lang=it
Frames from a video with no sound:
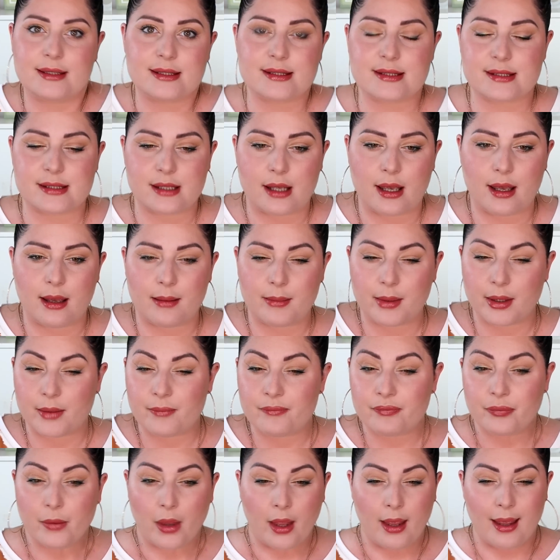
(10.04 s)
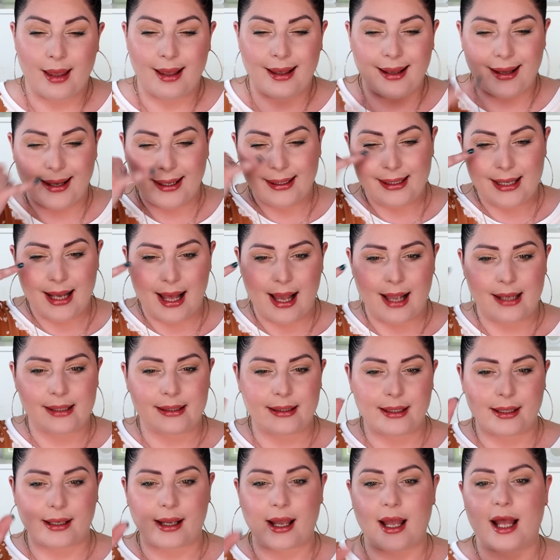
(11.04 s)
insieme
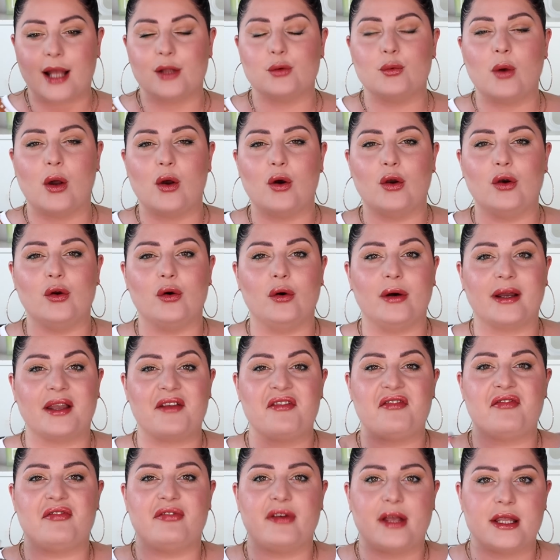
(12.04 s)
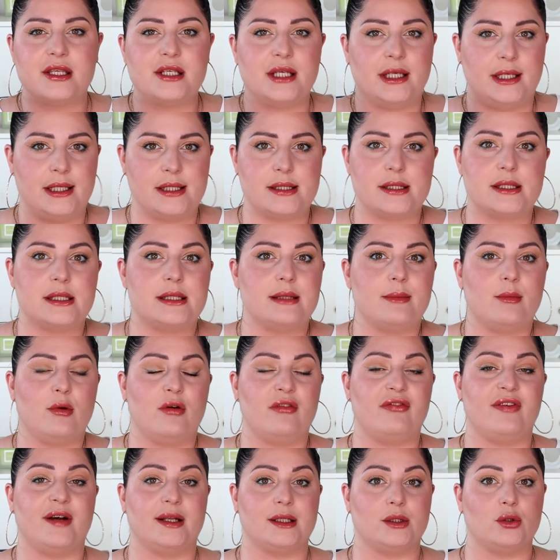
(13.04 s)
Eyeliner a due colori, facilissimo,
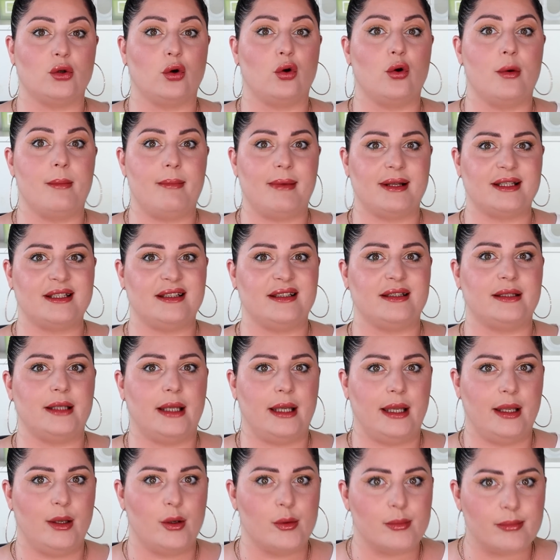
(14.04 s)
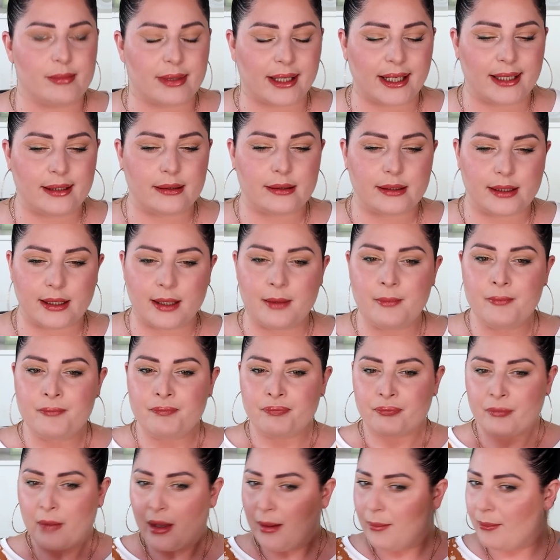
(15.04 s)
fatto con matite e ombretti
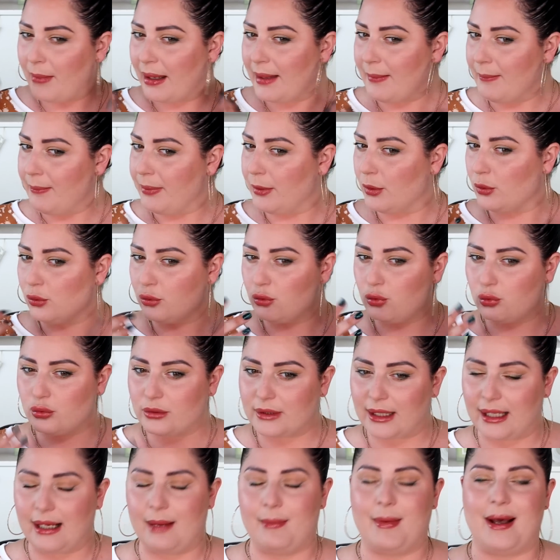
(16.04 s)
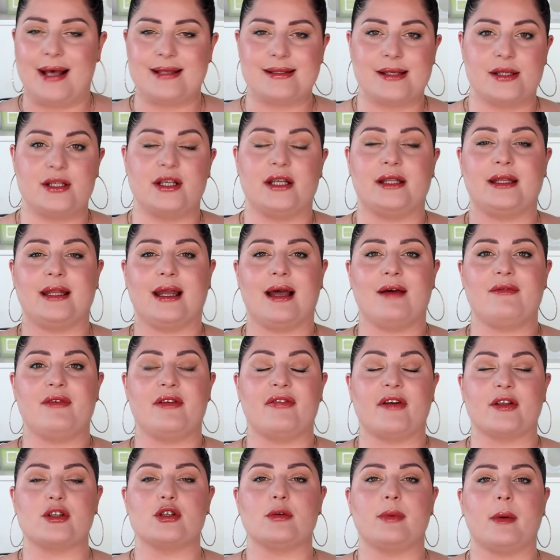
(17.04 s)
Ma in più tutta la base eccetera, vi
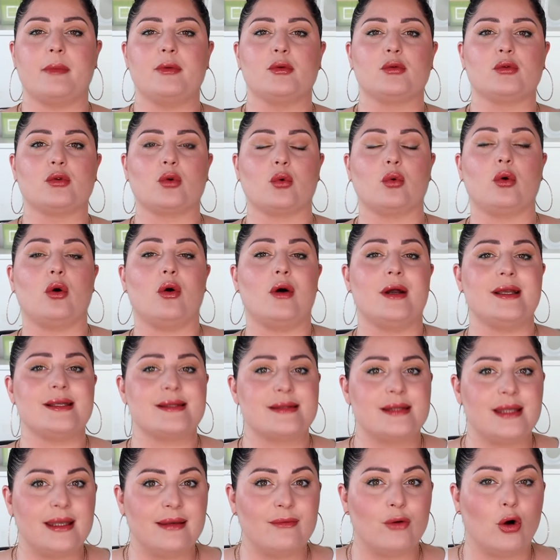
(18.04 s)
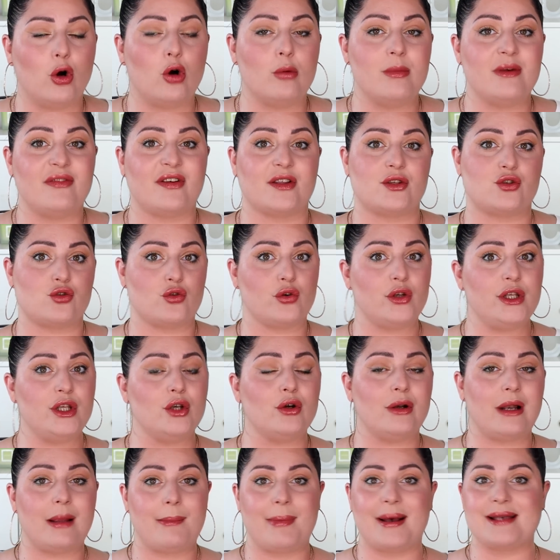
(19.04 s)
faccio proprio un trucco estivo Come faccio io
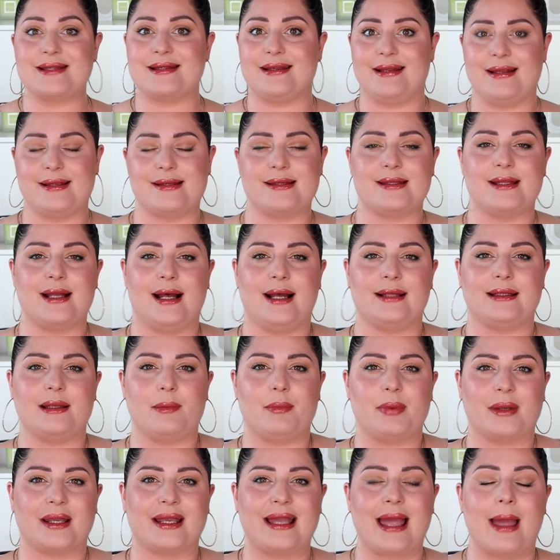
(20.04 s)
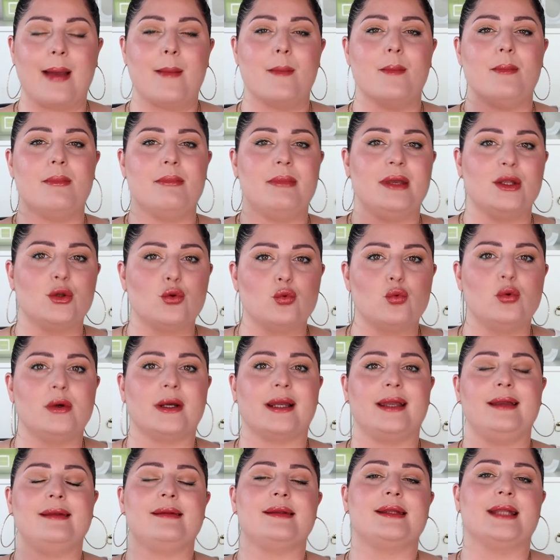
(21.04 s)
la base in estate perché mi
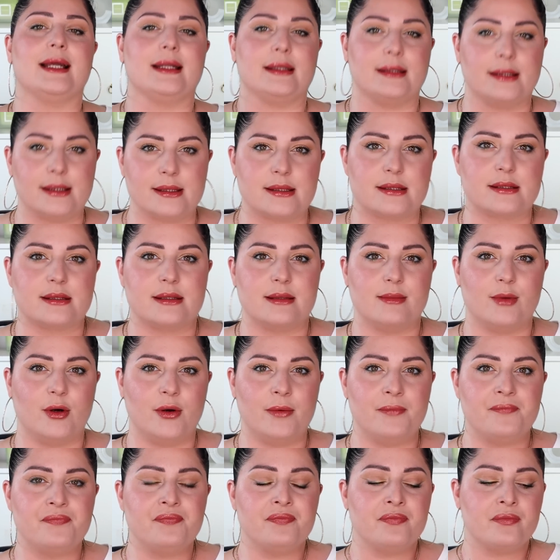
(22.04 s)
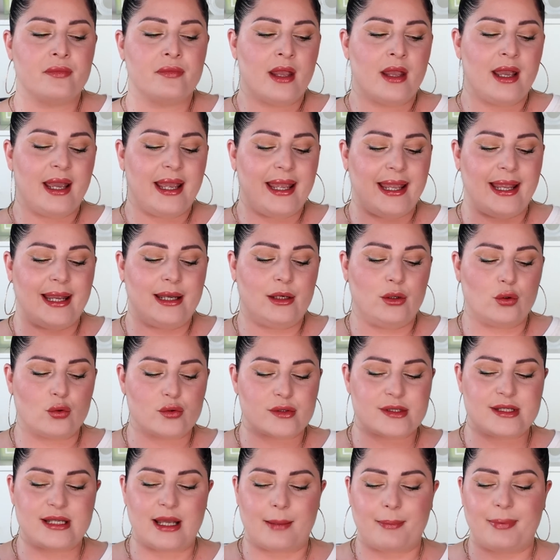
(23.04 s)
duri tantissimo E non
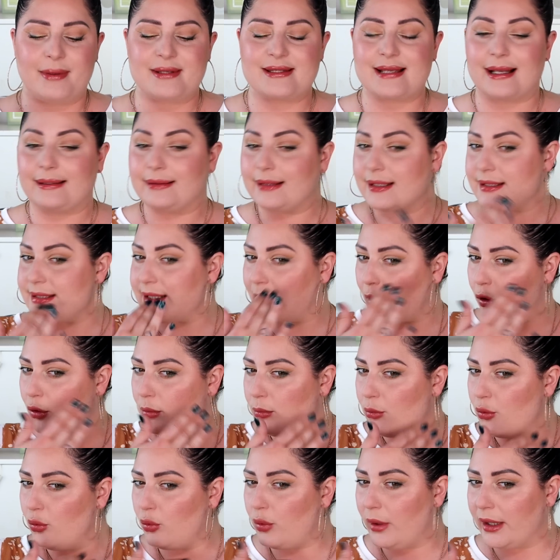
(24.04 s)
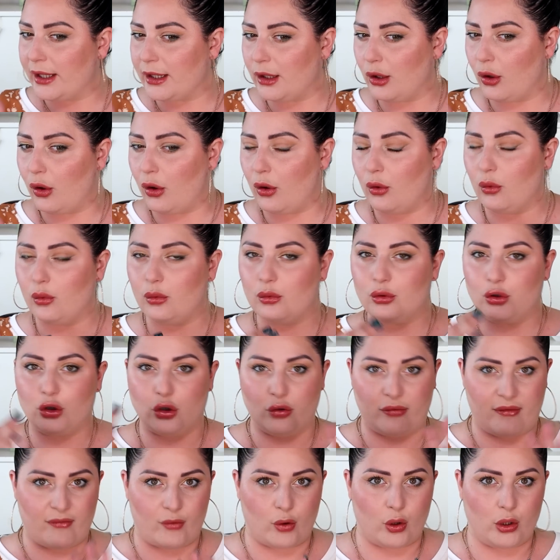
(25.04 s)
sia pesante, sia comunque glow
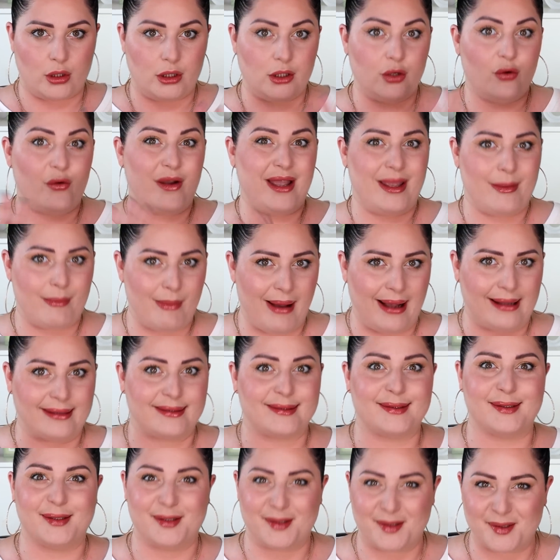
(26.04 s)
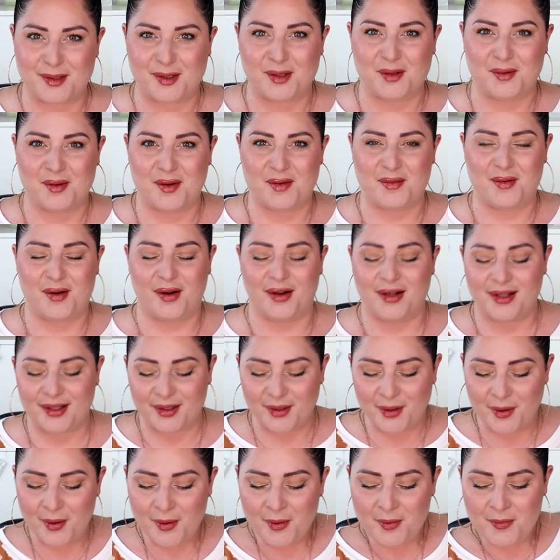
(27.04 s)
dove voglio e matte dove
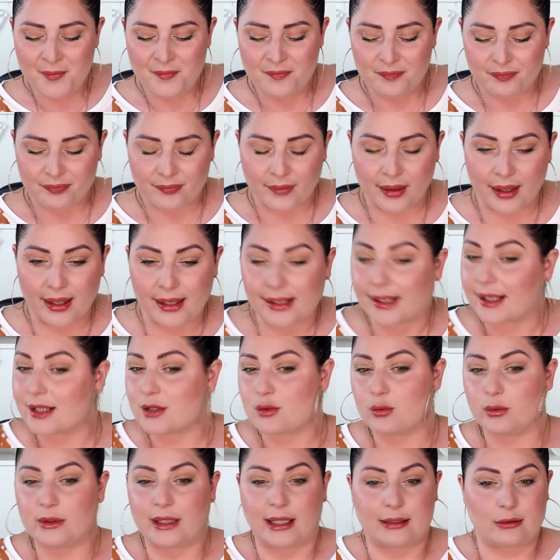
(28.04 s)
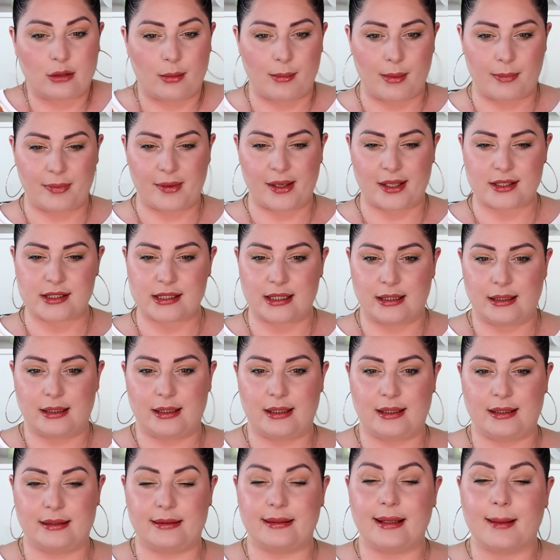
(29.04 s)
voglio il risultato a me piace
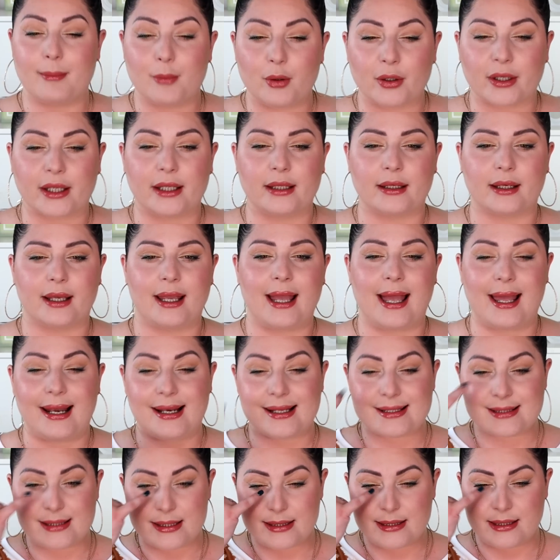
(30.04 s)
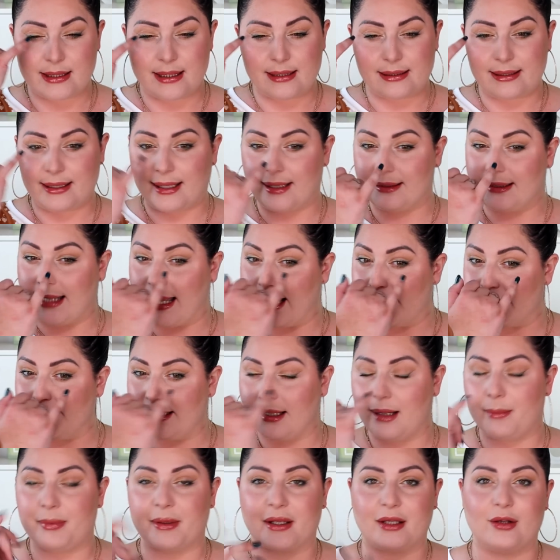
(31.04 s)
eh, da morire è la stessa identica
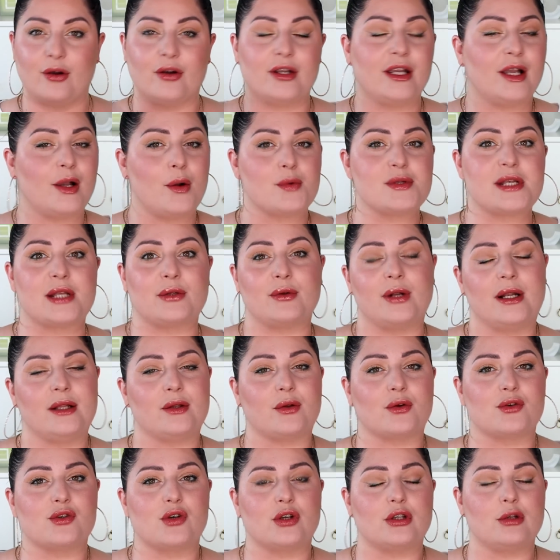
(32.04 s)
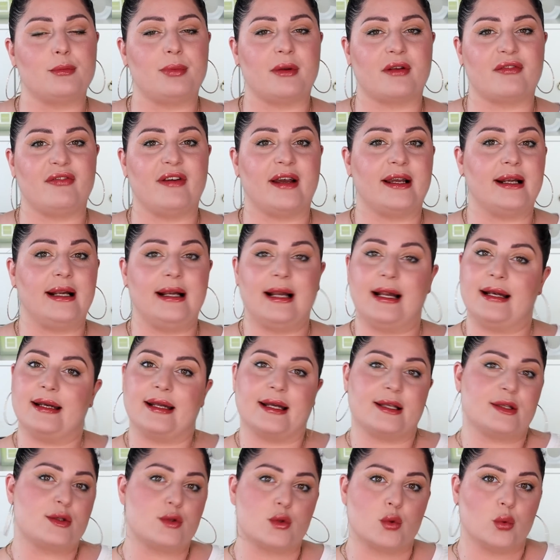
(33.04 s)
tecnica per gli occhi che ho usato l'altro giorno per fare l'eyeliner
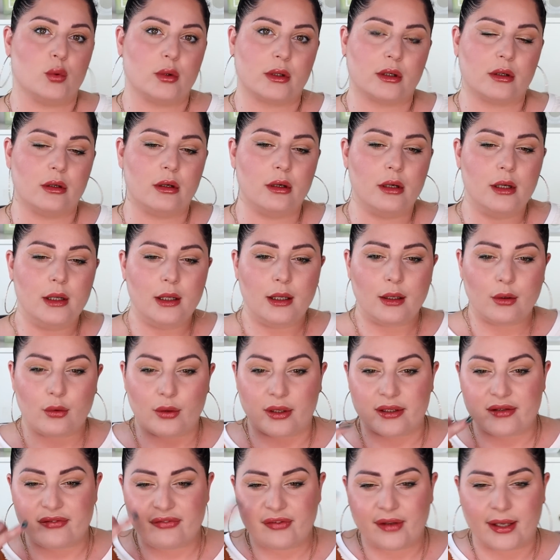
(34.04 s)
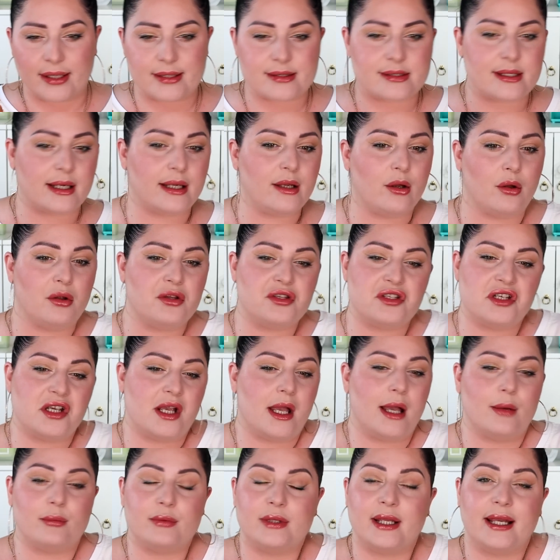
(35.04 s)
azzurro con la differenza che oggi
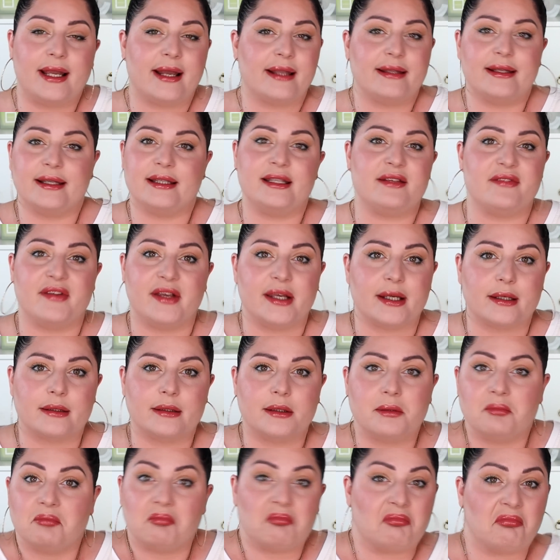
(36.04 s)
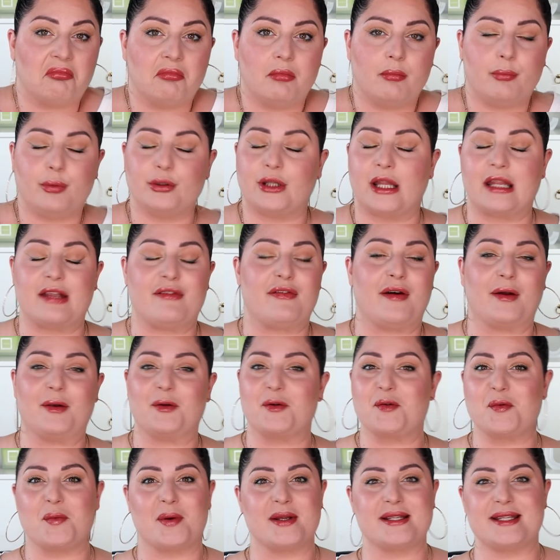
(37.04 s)
è un degradé di verdi potete farlo
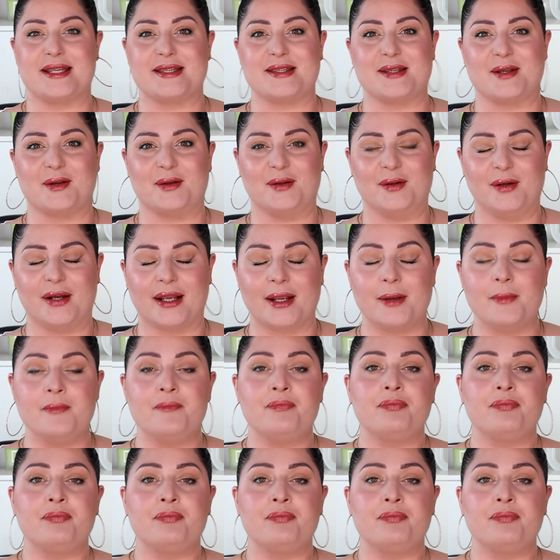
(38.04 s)
con qualsiasi colore.